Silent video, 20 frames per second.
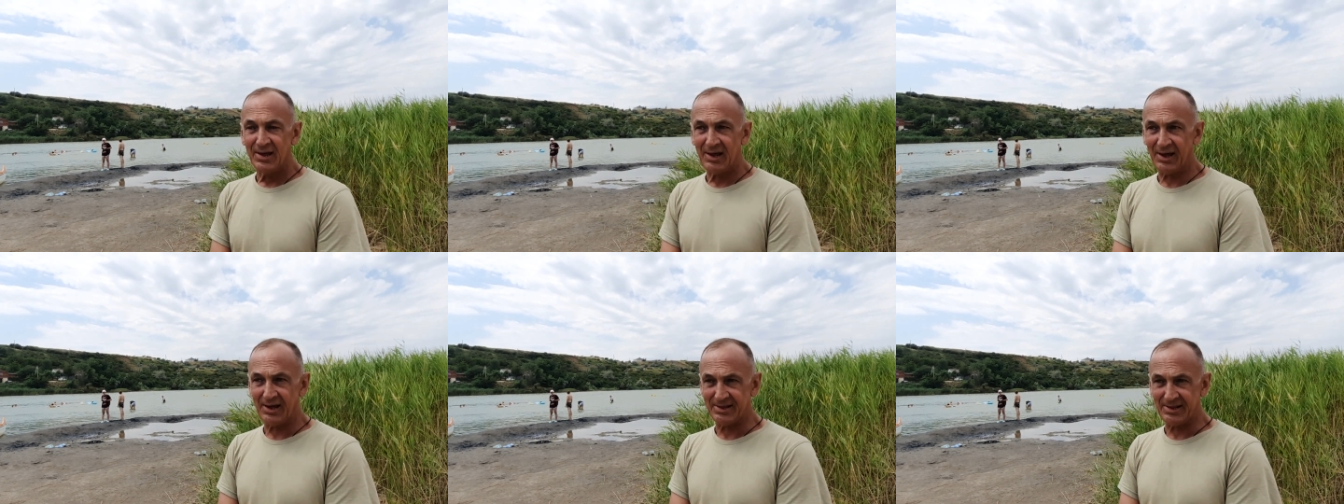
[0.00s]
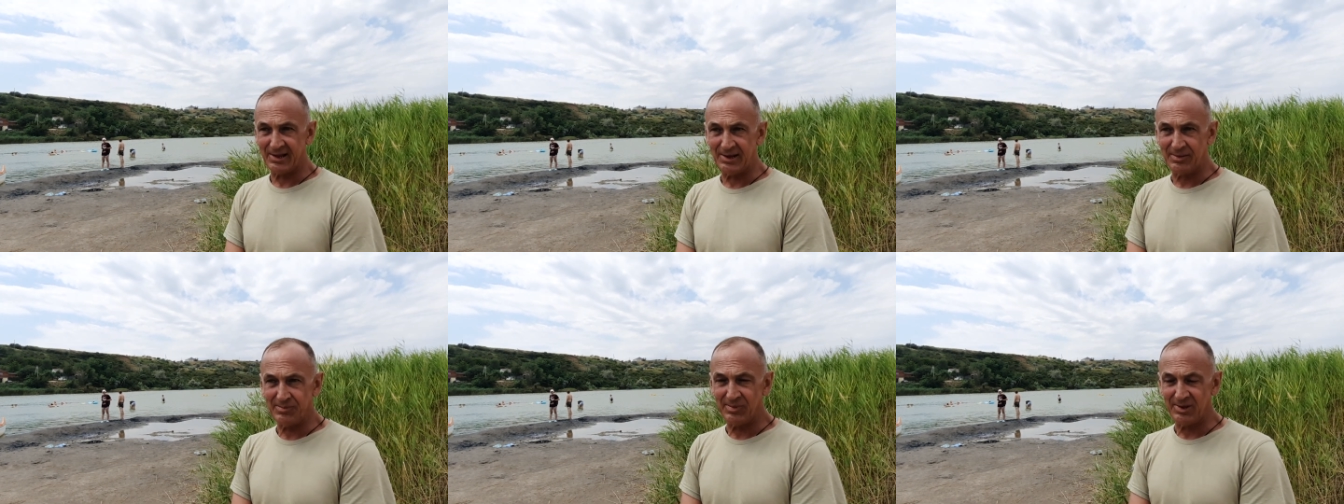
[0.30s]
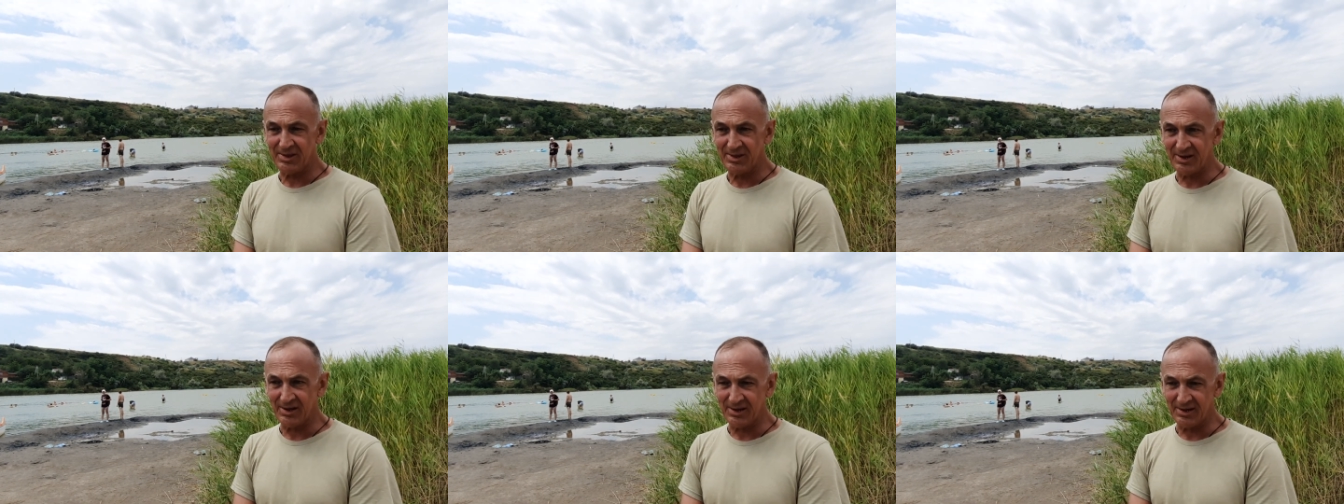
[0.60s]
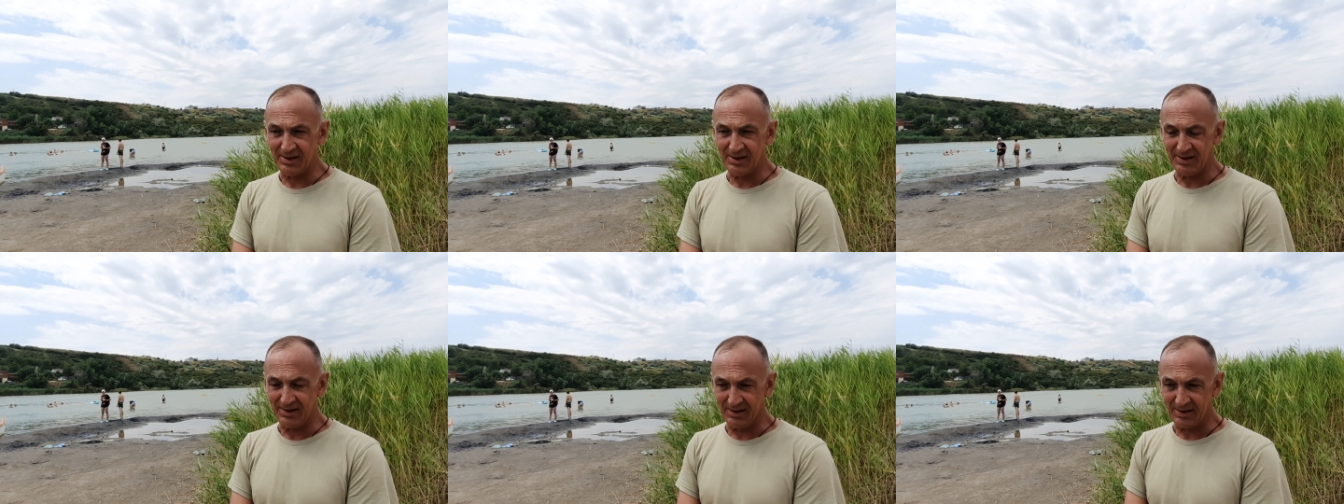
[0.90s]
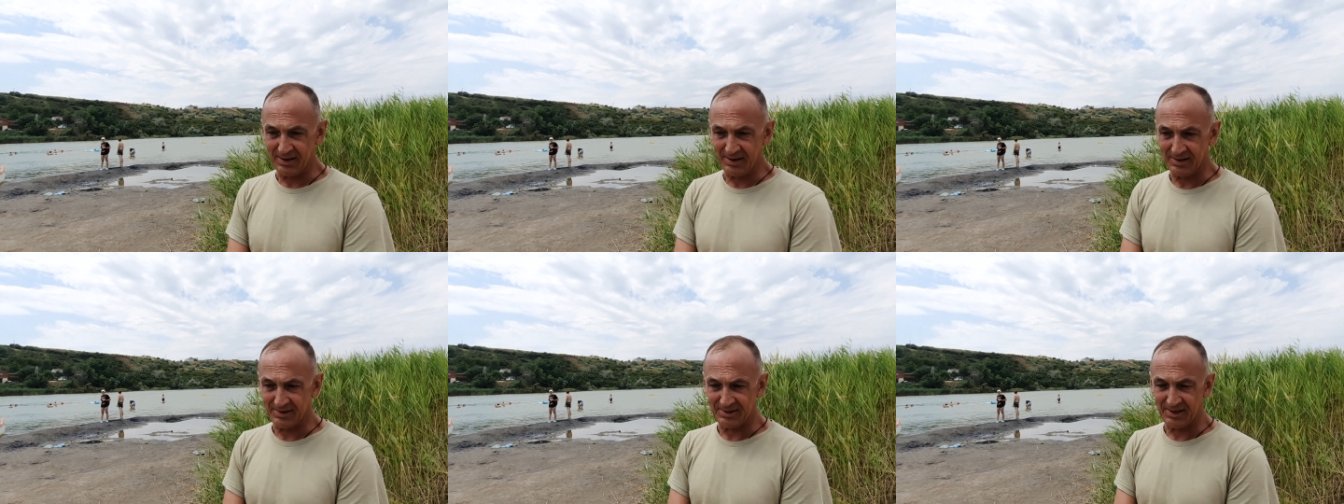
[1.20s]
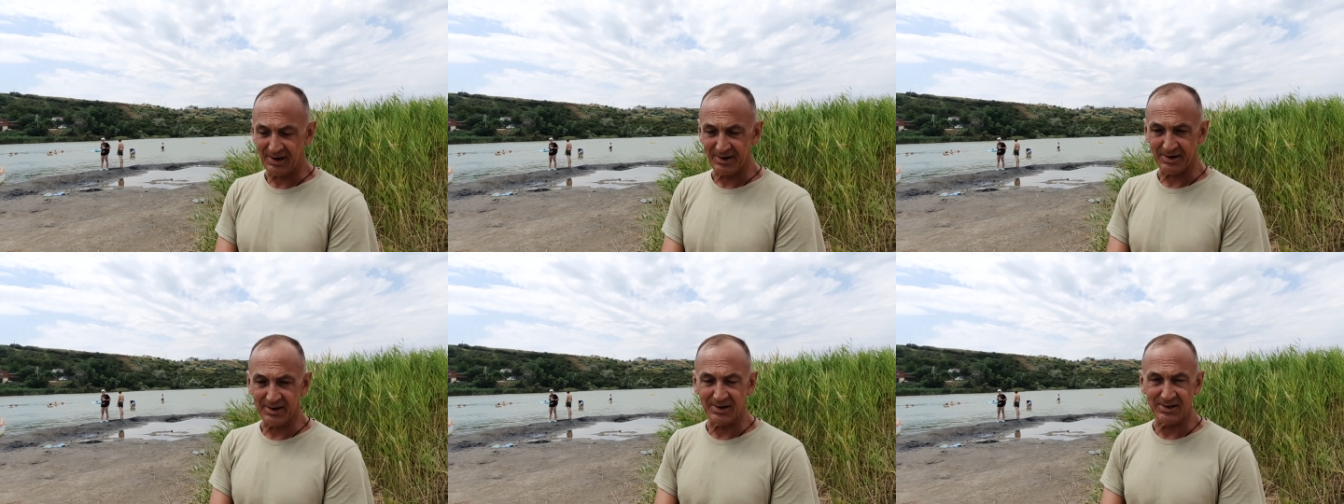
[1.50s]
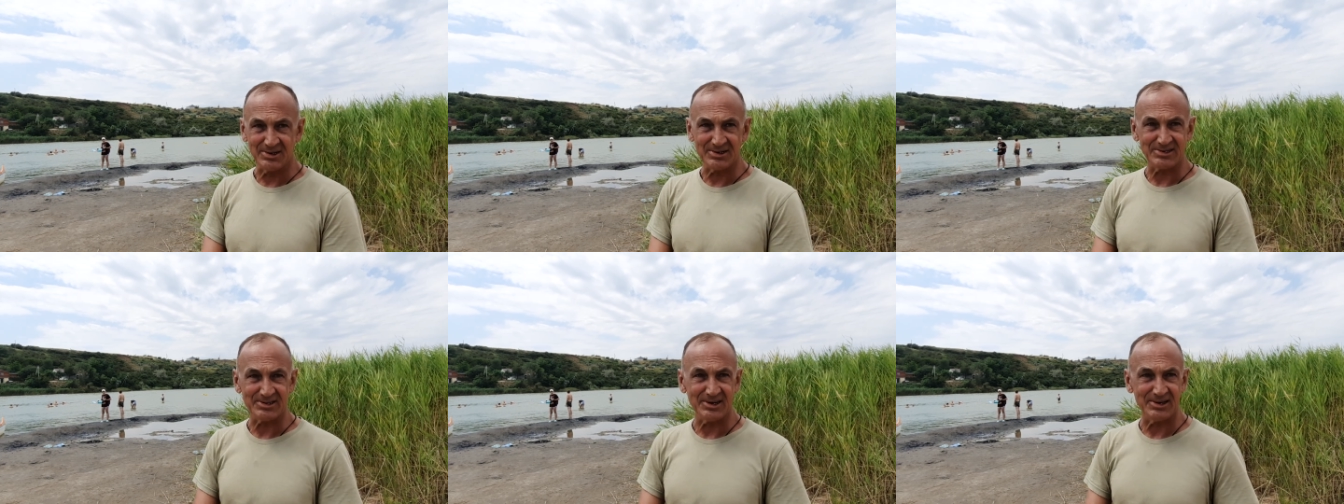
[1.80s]
Это именно... А что а, такое честный
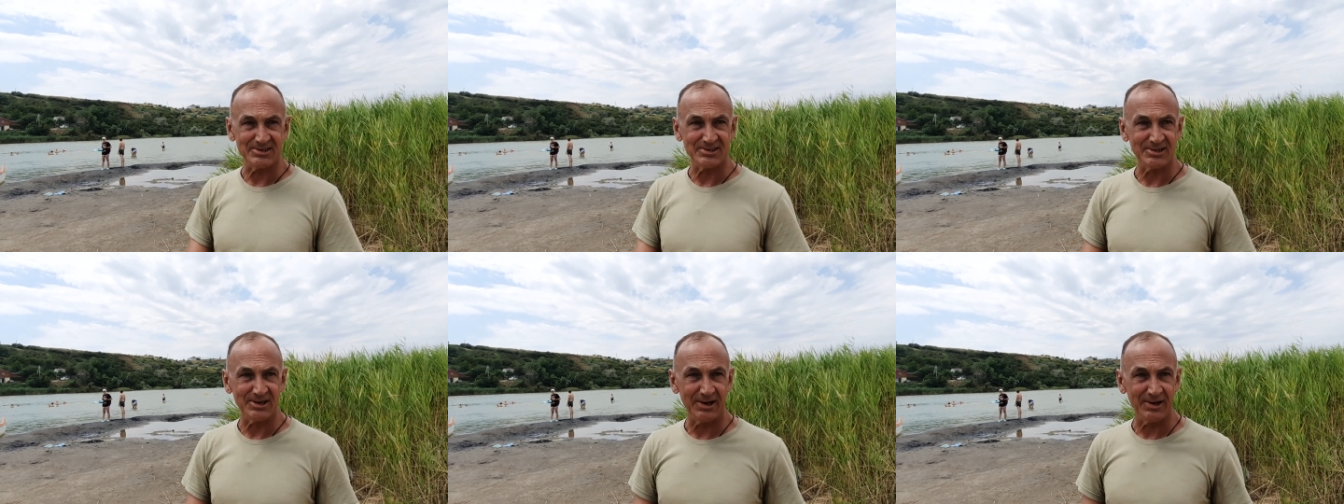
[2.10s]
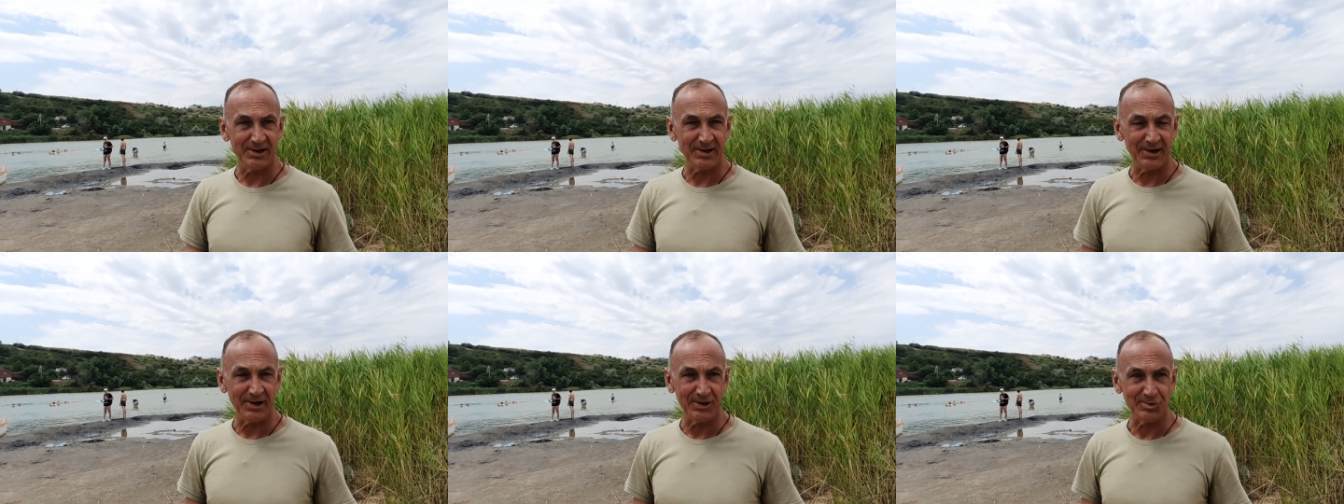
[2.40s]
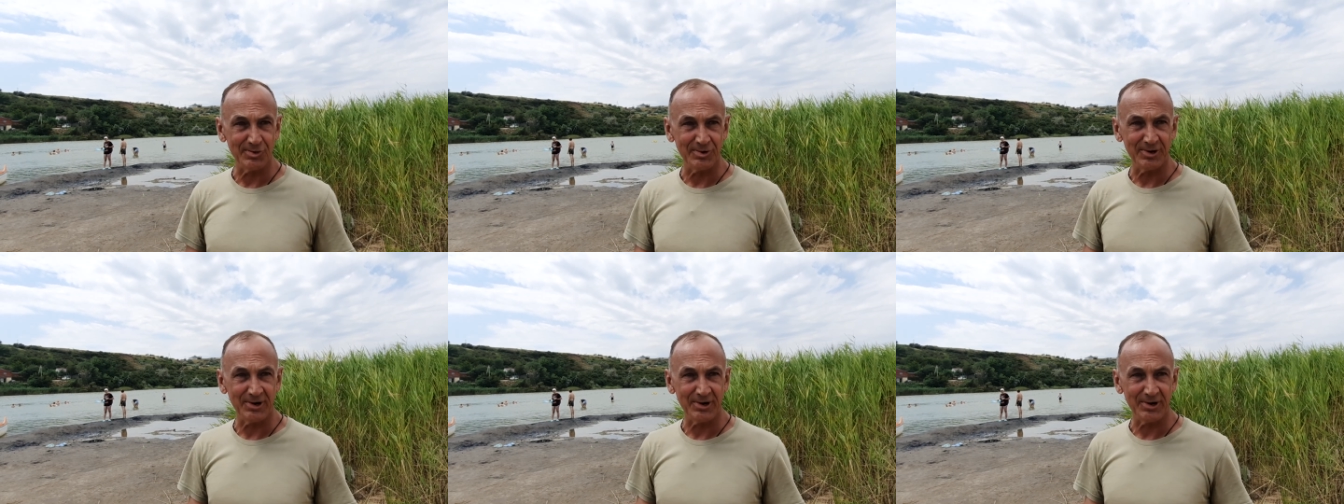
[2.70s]
знак? Я немножко которая... не